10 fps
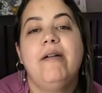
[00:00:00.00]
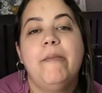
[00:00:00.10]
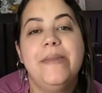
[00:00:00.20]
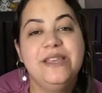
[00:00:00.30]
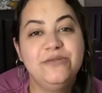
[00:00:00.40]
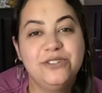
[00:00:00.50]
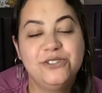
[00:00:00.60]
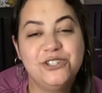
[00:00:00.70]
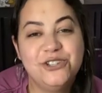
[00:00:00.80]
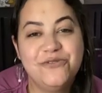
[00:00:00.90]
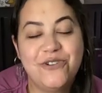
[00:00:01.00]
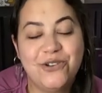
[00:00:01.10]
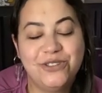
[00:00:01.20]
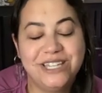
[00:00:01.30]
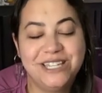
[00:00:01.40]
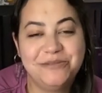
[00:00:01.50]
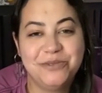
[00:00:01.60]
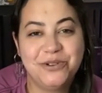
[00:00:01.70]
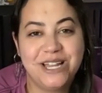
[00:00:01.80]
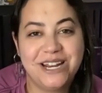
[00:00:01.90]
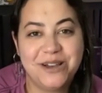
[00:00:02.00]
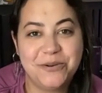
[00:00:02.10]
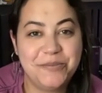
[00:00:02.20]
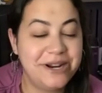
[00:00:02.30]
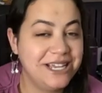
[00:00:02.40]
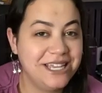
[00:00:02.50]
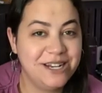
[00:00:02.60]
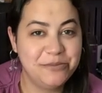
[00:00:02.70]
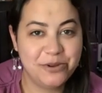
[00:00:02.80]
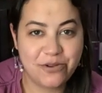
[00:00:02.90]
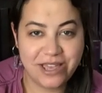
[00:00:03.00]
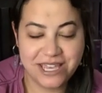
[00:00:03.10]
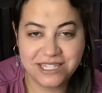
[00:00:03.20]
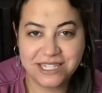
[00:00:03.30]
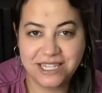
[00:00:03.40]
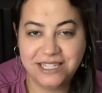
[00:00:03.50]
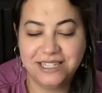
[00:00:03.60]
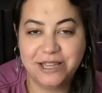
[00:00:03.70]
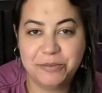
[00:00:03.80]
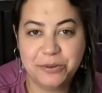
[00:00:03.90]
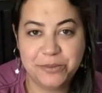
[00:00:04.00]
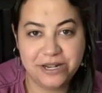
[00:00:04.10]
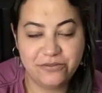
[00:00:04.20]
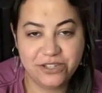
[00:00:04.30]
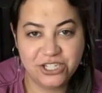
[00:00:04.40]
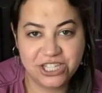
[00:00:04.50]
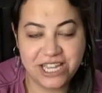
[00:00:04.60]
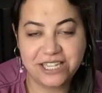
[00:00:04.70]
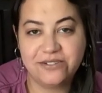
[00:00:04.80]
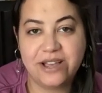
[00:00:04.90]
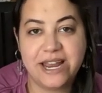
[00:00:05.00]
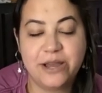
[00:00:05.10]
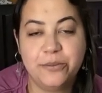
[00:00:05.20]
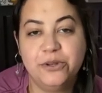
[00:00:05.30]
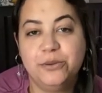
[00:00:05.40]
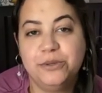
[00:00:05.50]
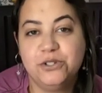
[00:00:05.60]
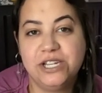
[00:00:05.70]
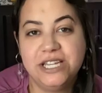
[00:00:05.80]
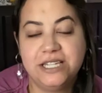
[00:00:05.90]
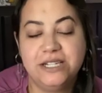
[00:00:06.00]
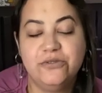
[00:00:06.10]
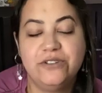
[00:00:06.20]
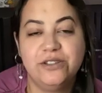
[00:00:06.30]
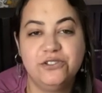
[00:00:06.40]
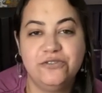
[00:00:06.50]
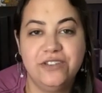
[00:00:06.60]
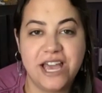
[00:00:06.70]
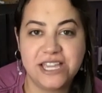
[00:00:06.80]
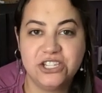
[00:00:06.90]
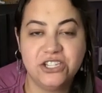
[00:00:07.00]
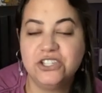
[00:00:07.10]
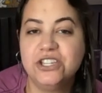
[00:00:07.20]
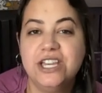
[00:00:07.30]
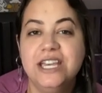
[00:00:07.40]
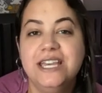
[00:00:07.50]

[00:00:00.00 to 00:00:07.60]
Bem-vindos de volta aqui no meu canal. Para quem não me conhece ainda, é a primeira vez que tá aqui no canal, meu nome é Juliana, eu falo de viagens.